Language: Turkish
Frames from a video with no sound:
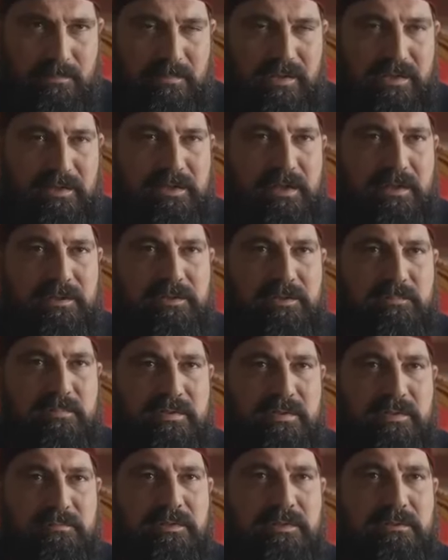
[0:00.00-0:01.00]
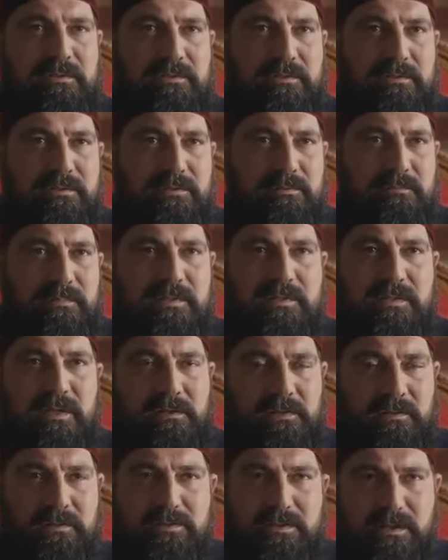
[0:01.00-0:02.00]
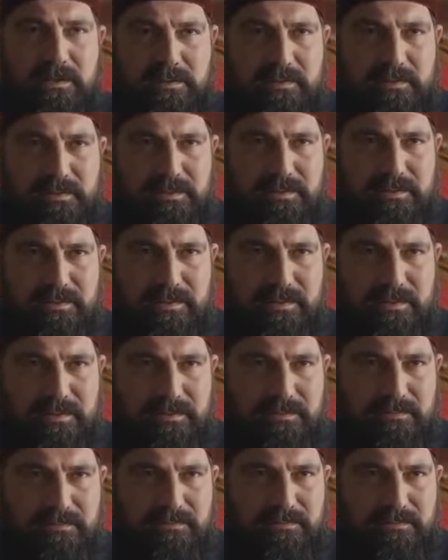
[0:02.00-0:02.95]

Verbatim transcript: Miracımızı mı bizden alacaksınız?